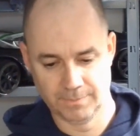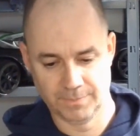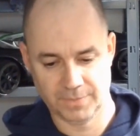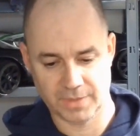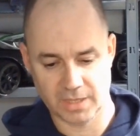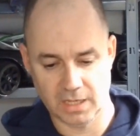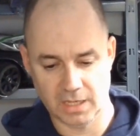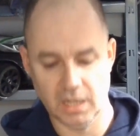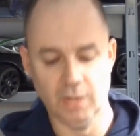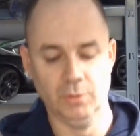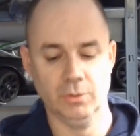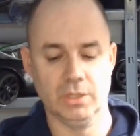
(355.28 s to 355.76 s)

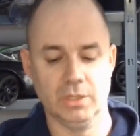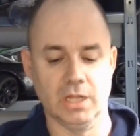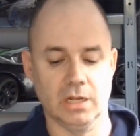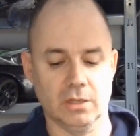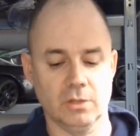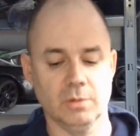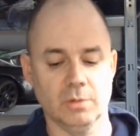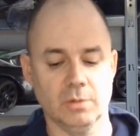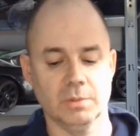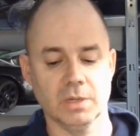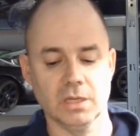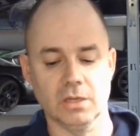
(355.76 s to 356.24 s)
il a eu
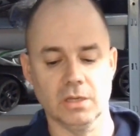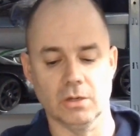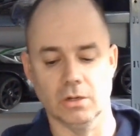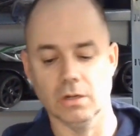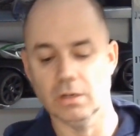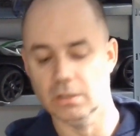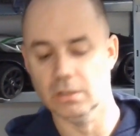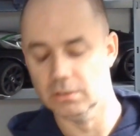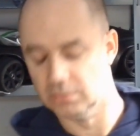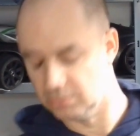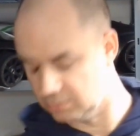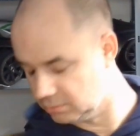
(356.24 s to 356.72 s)
quelques bricoles.
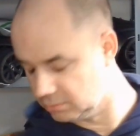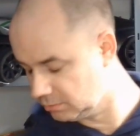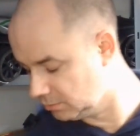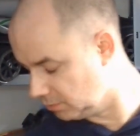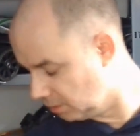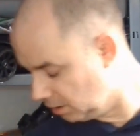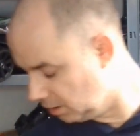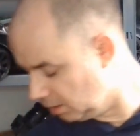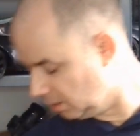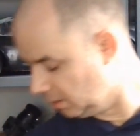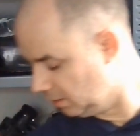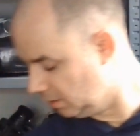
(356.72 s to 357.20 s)
Donc
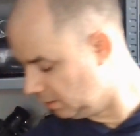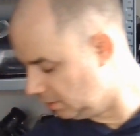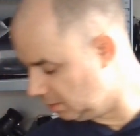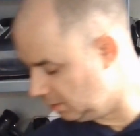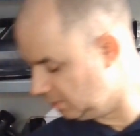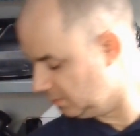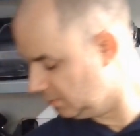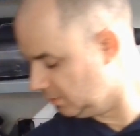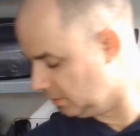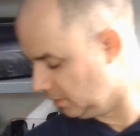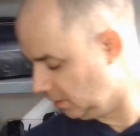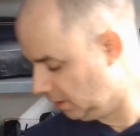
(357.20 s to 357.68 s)

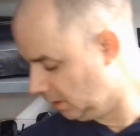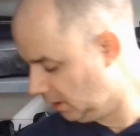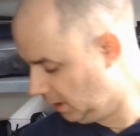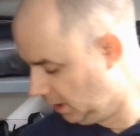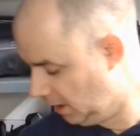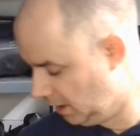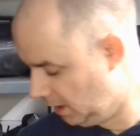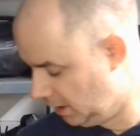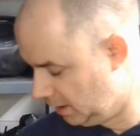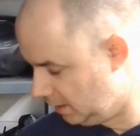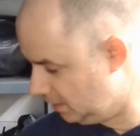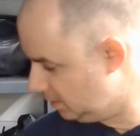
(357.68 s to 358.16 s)
voilà.
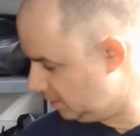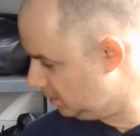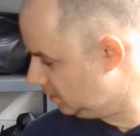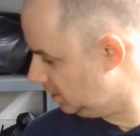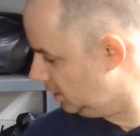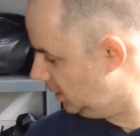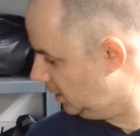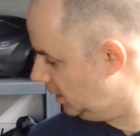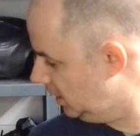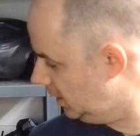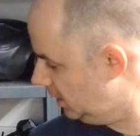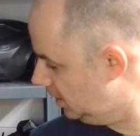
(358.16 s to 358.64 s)

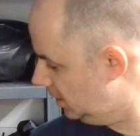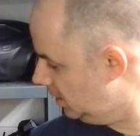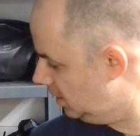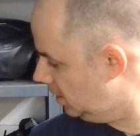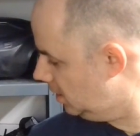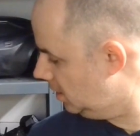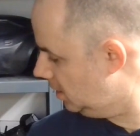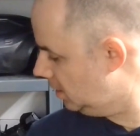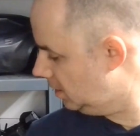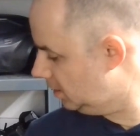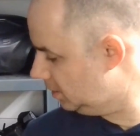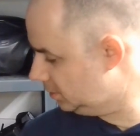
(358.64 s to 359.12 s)
Et
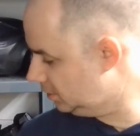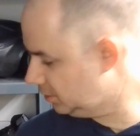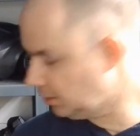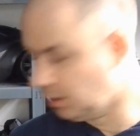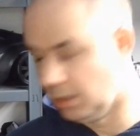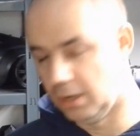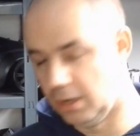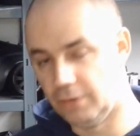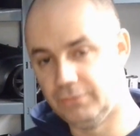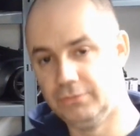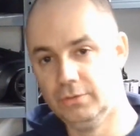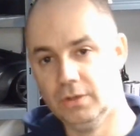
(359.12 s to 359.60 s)
dans
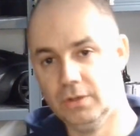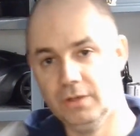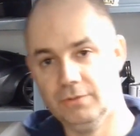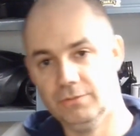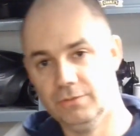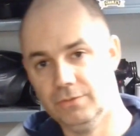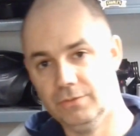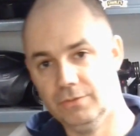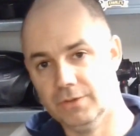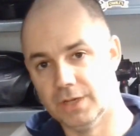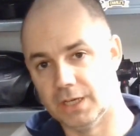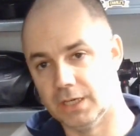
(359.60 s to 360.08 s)
la foulée,
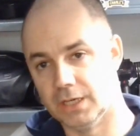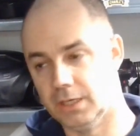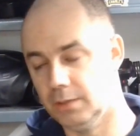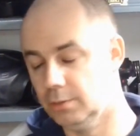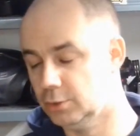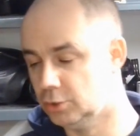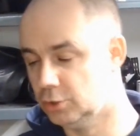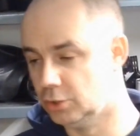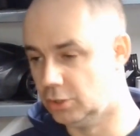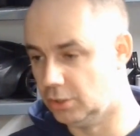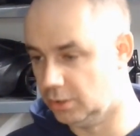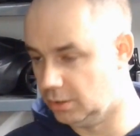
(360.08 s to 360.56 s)
vous verrez,
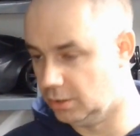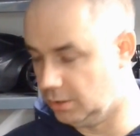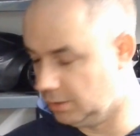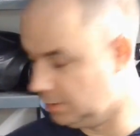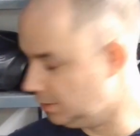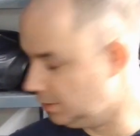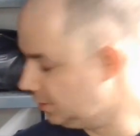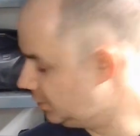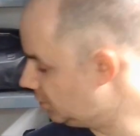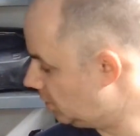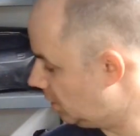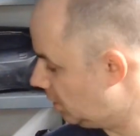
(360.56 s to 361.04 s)

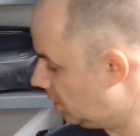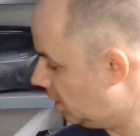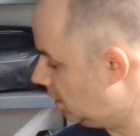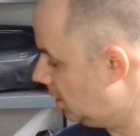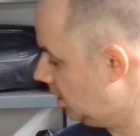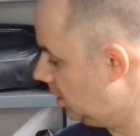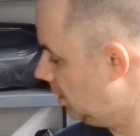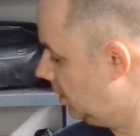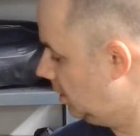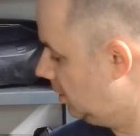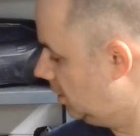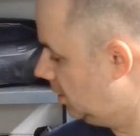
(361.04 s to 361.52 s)
il y
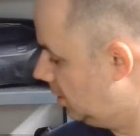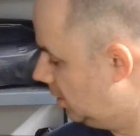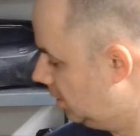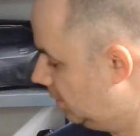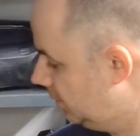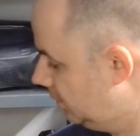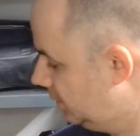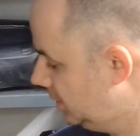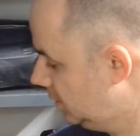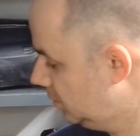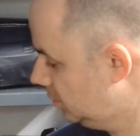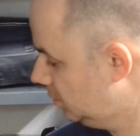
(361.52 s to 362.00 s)
aura
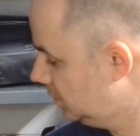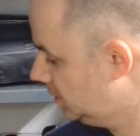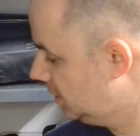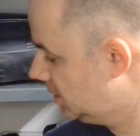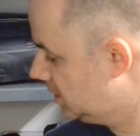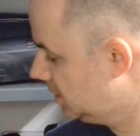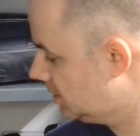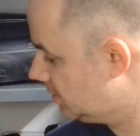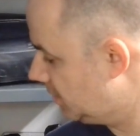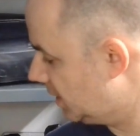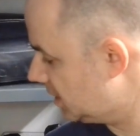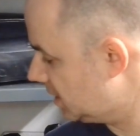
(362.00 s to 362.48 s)
vidéo
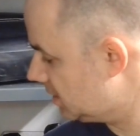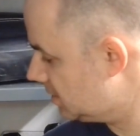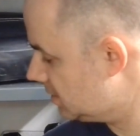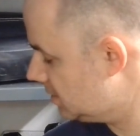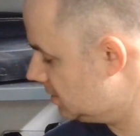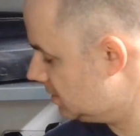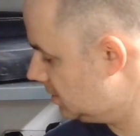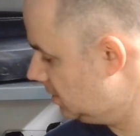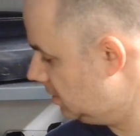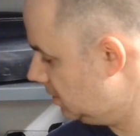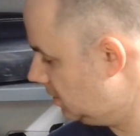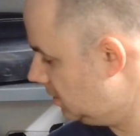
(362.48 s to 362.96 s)
d'xmax max